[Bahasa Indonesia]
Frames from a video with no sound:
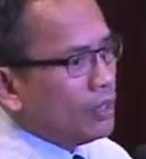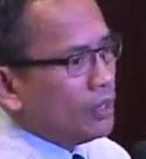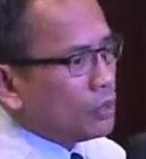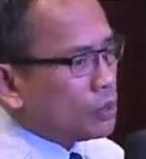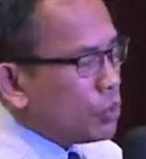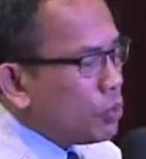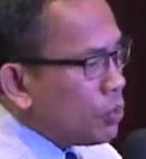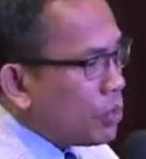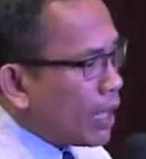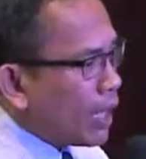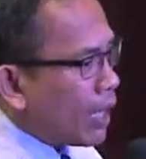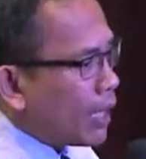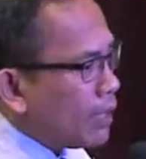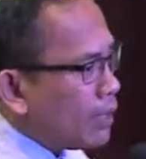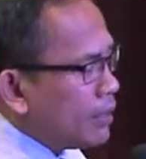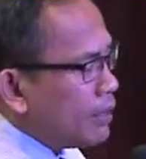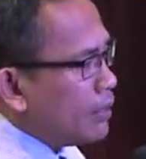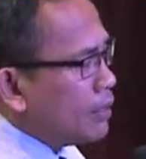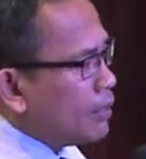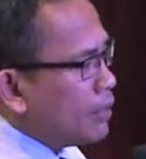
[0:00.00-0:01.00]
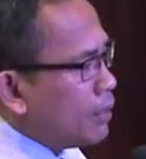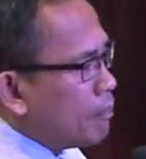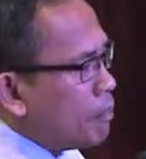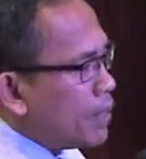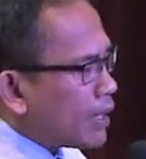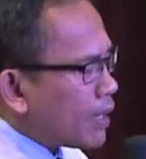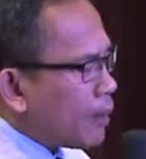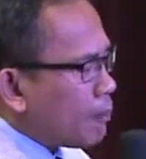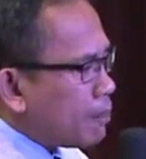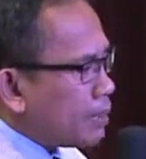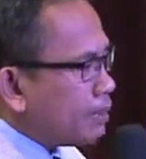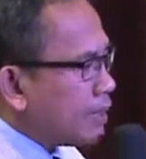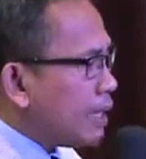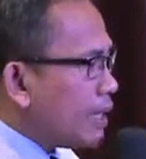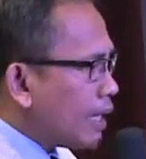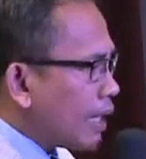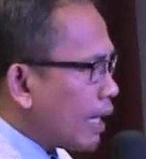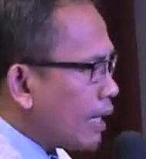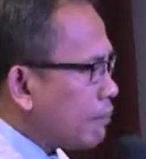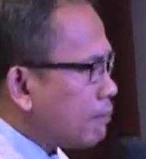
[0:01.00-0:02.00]
Tuhan
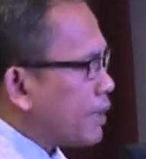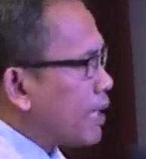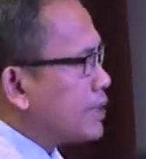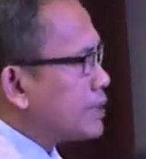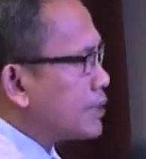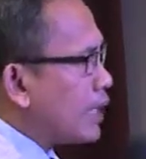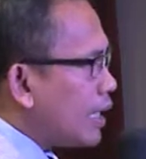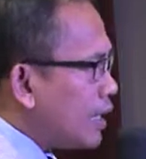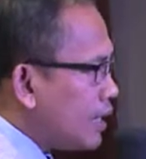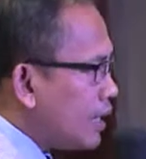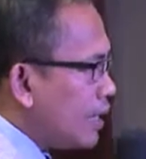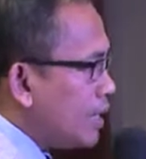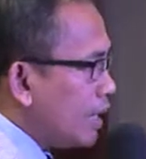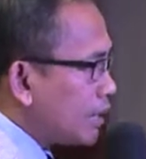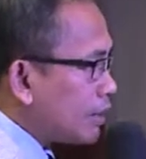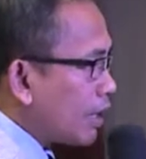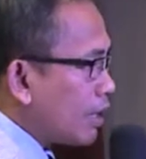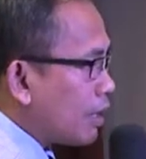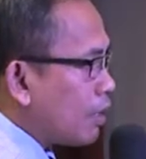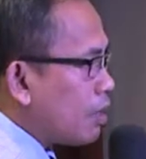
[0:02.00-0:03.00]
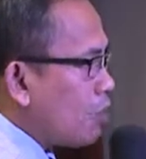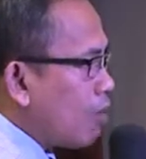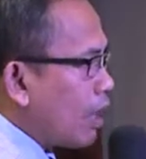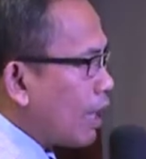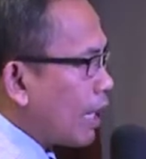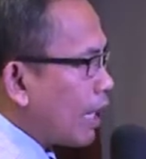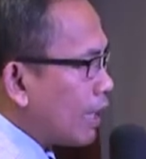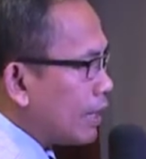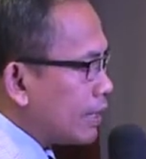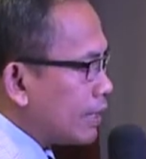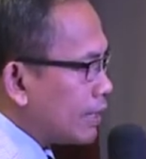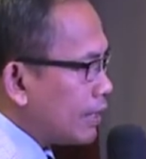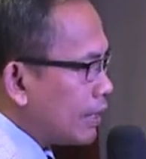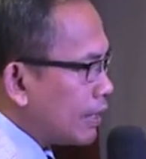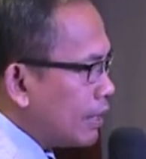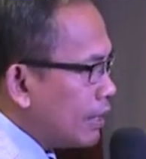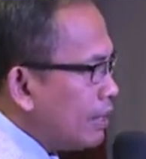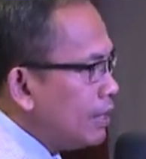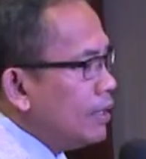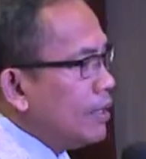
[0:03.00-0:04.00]
berkepentingan pada saat dia datang kedua
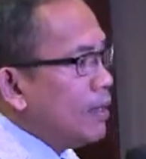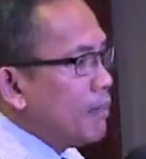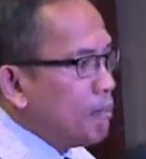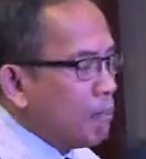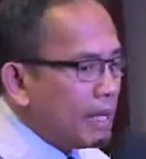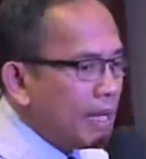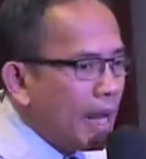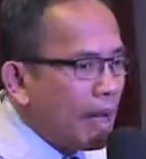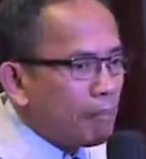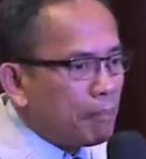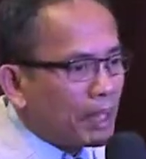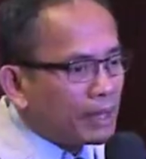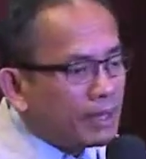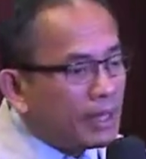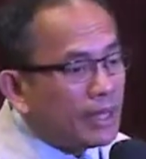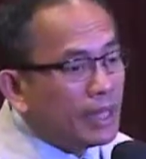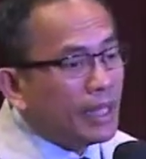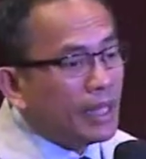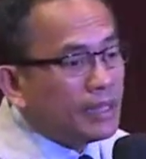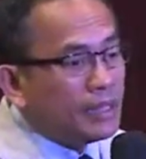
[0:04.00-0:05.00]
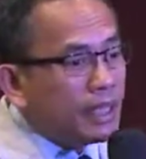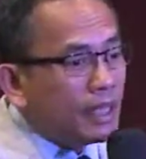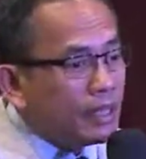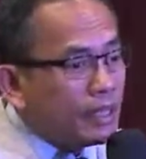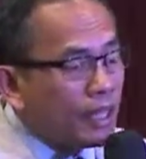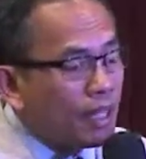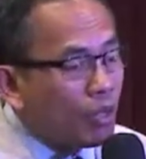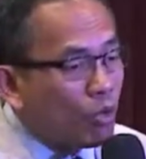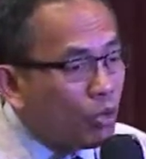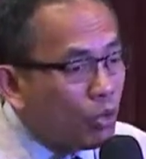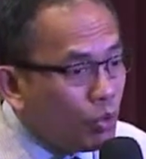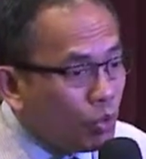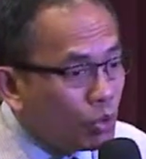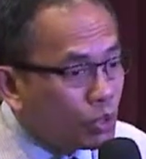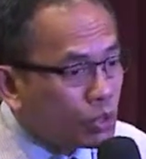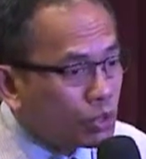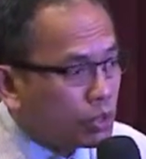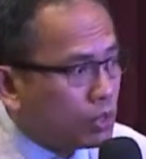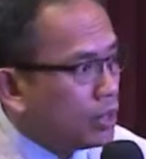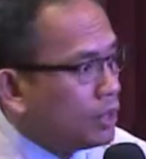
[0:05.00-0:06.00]
kalinya mendapati gerejanya yang
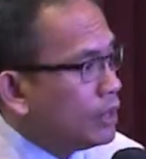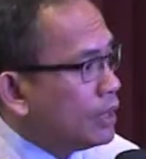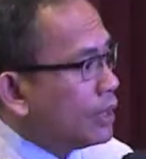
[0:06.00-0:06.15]
kudus,